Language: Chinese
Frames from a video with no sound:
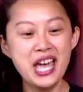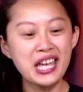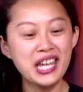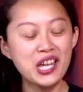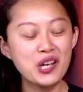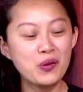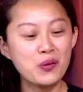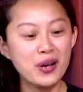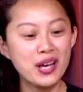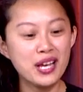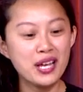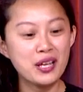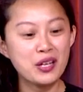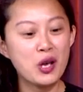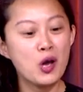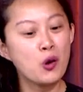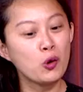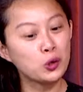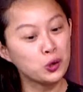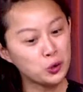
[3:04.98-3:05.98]
因为
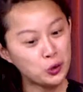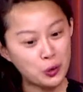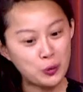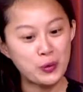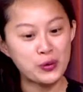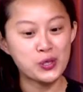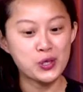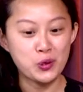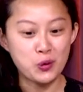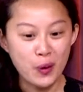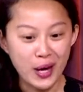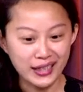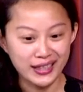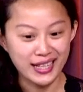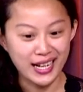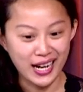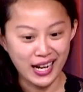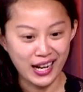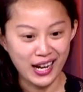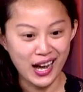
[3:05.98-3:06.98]
图不是画得
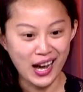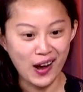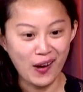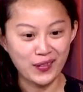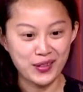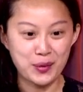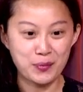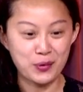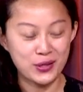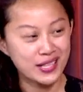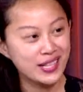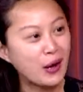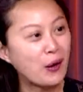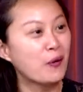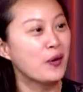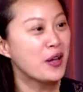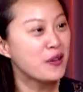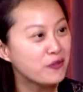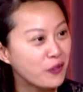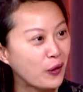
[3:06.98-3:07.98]
很好，也不是很
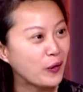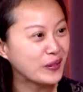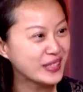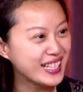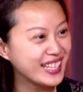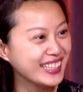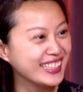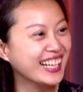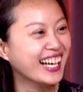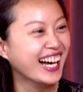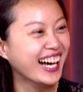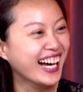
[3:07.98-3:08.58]
会缝纫。